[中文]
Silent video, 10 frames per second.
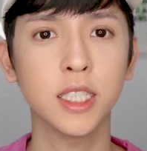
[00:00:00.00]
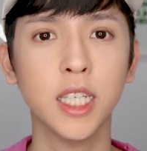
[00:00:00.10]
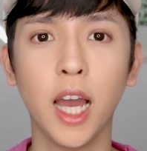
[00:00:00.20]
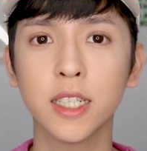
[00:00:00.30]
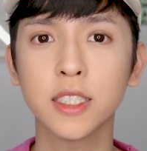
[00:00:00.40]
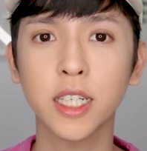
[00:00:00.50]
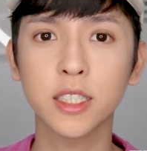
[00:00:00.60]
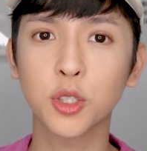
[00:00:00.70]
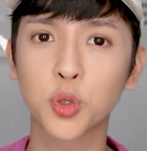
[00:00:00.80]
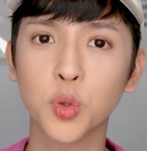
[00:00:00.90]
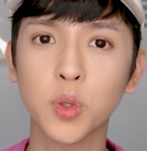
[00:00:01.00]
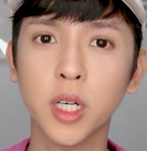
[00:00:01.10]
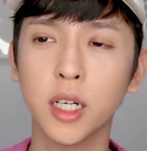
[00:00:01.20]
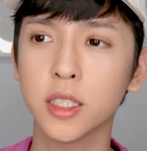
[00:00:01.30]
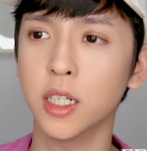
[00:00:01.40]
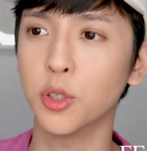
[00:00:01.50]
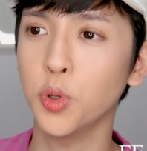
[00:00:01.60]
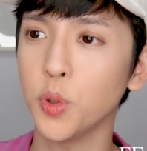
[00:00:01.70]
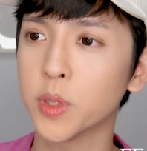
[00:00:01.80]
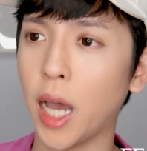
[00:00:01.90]
接下来是这支舒科的
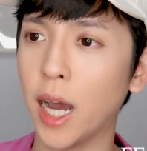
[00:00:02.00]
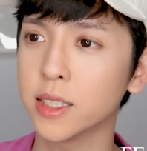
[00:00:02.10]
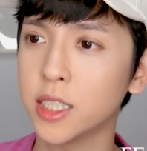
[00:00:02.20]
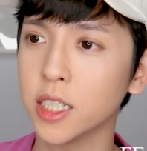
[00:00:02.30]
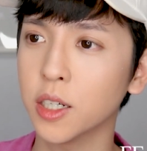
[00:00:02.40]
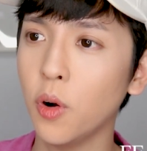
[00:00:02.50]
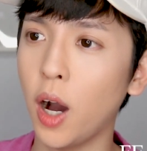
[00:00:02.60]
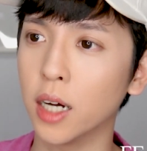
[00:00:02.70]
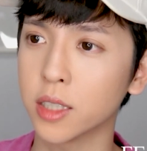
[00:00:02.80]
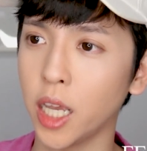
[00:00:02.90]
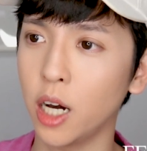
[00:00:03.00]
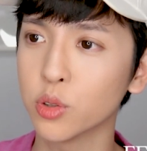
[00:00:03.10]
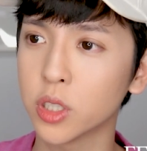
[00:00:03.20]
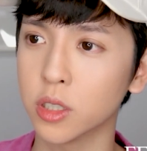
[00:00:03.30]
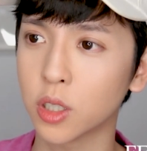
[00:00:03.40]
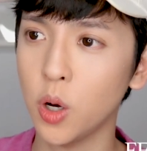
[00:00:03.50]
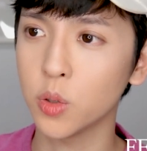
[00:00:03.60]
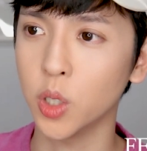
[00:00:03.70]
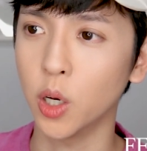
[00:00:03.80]
绿茶净化调脂控